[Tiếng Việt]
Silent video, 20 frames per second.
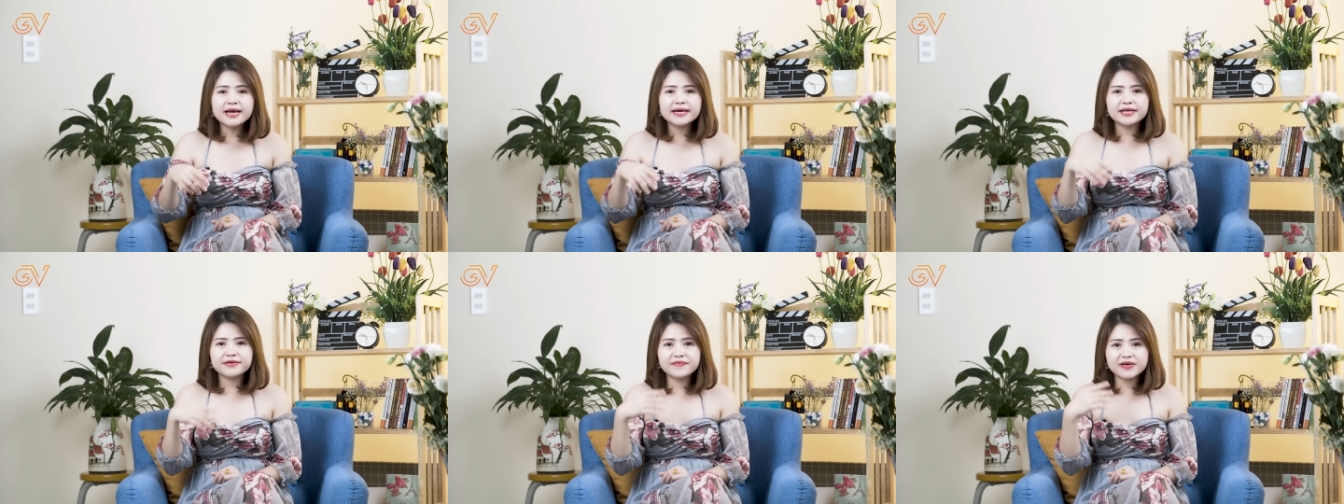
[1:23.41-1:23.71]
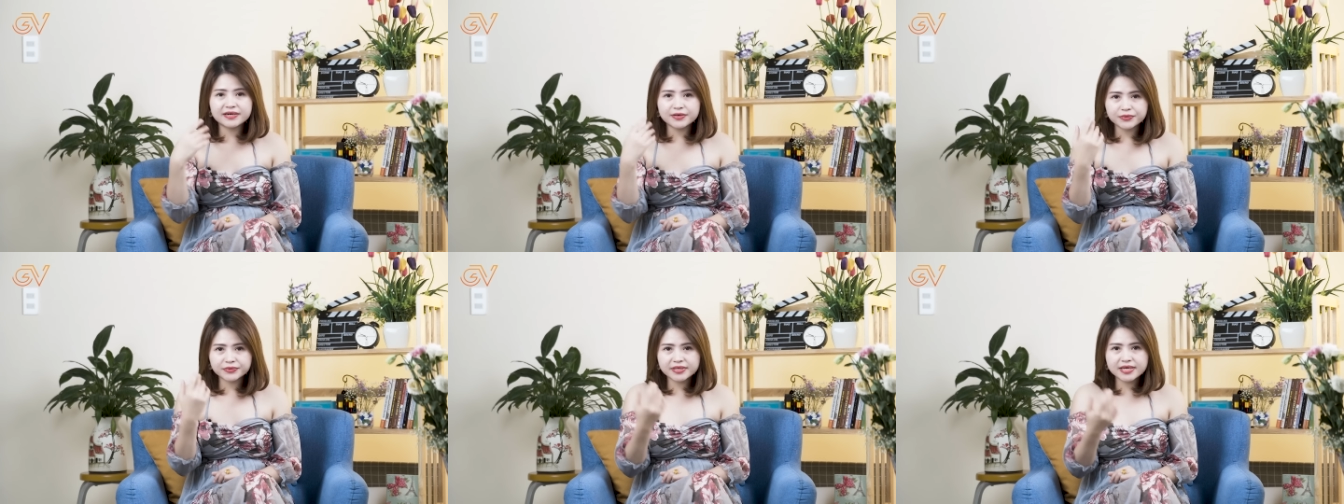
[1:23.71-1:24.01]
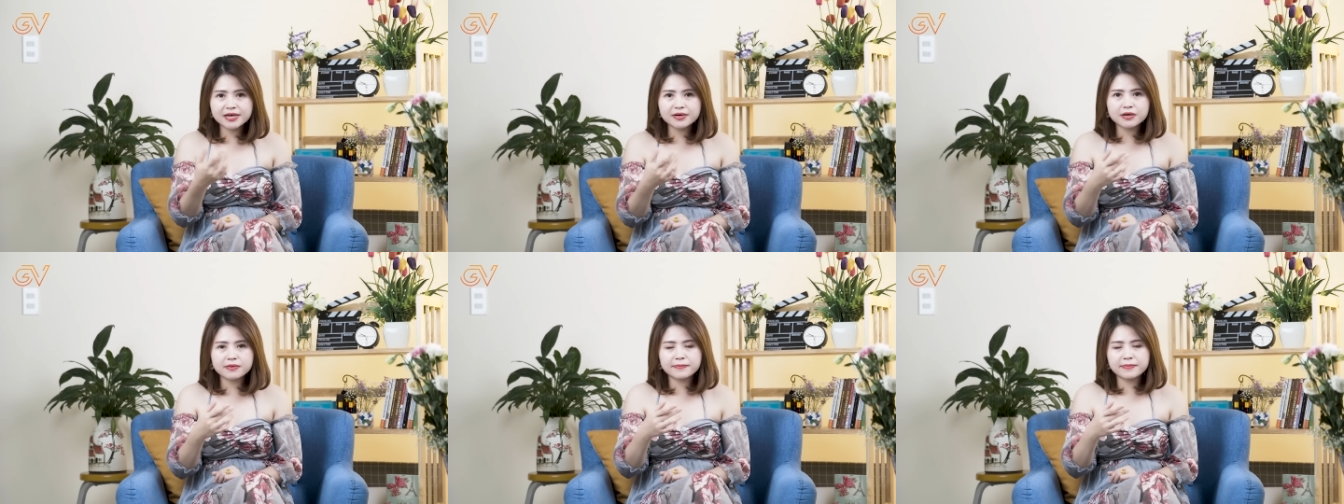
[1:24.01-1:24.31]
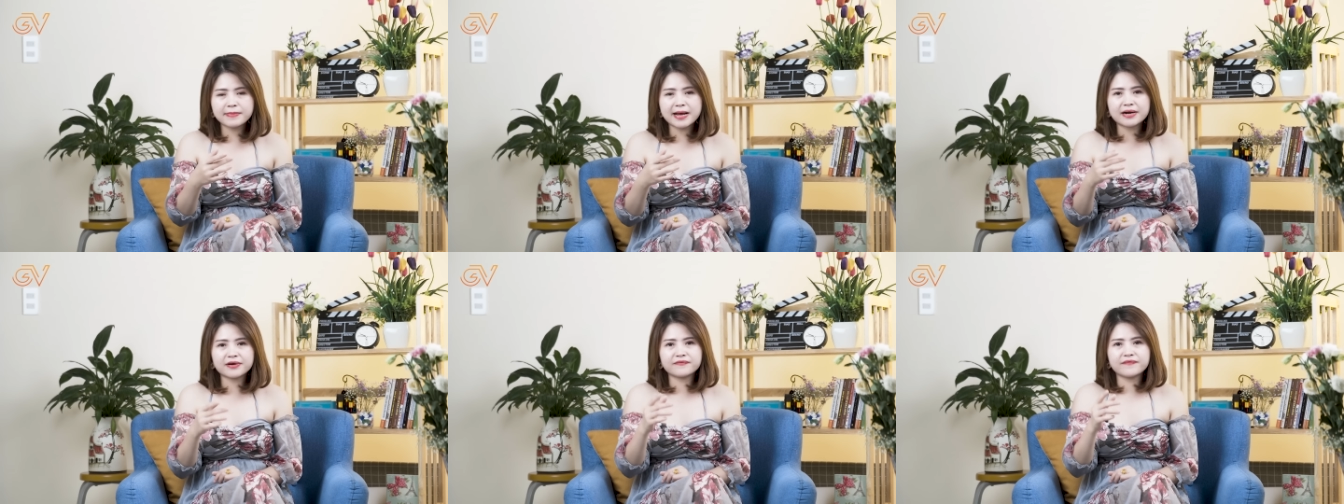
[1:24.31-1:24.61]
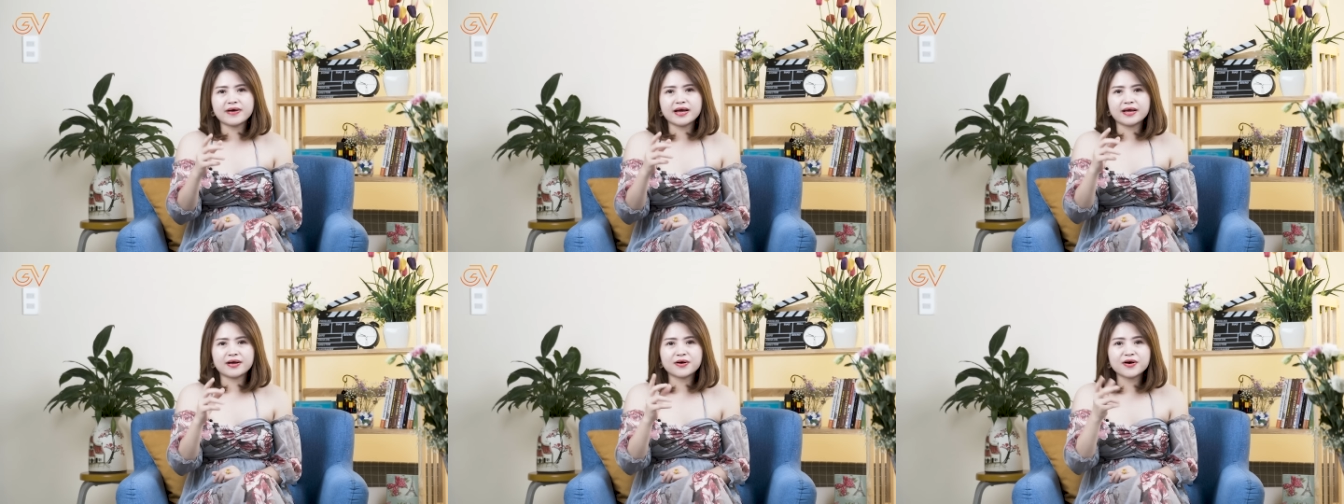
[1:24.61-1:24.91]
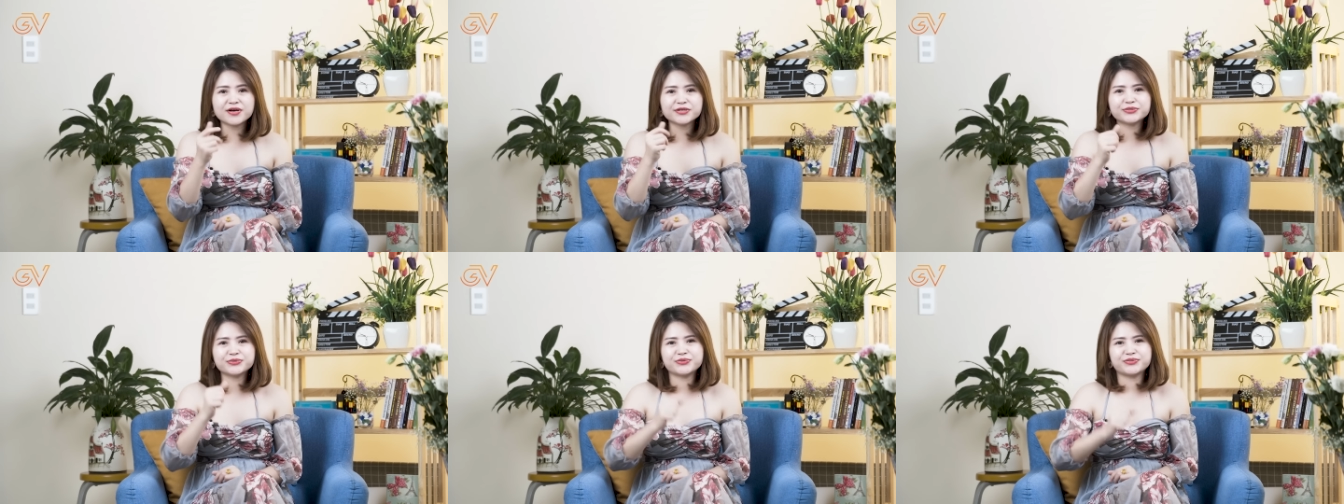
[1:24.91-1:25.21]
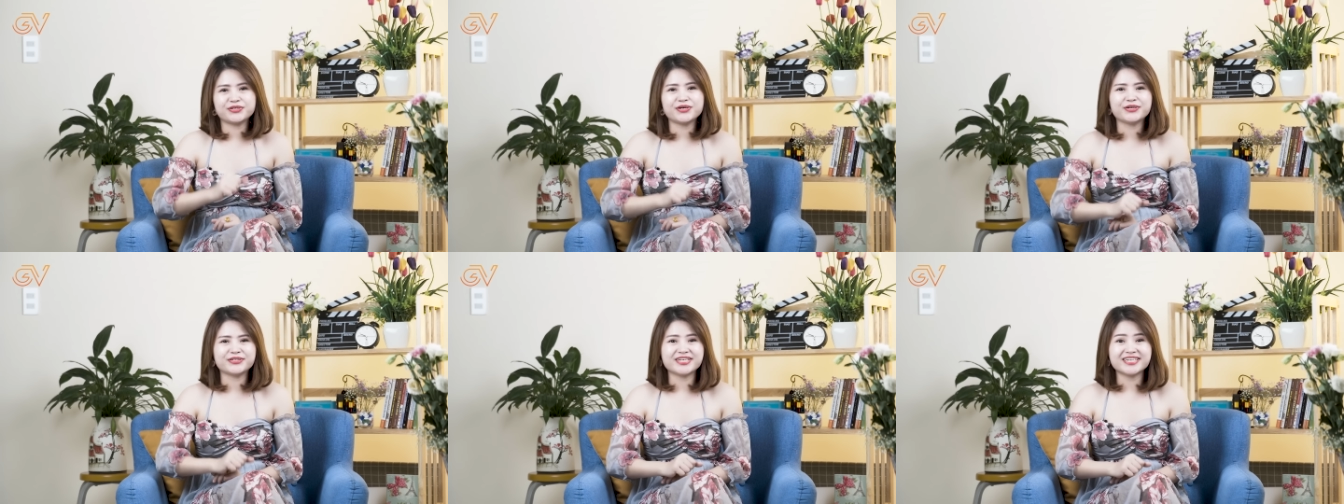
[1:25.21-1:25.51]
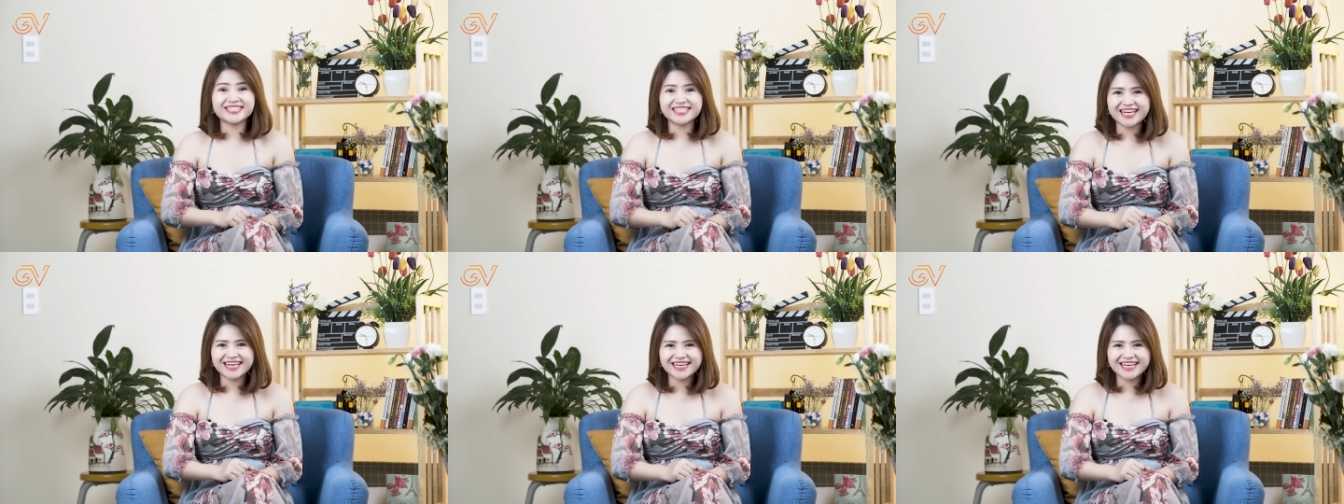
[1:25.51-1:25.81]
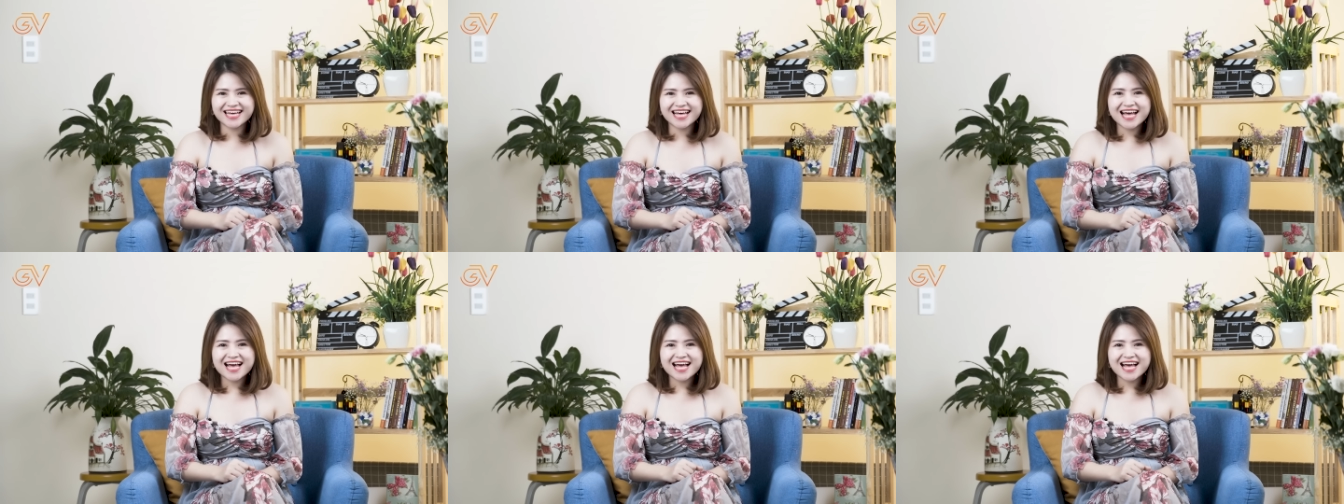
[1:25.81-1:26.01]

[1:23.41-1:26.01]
thì việc đầu tiên bạn phải gọi chú nhỏ thức dậy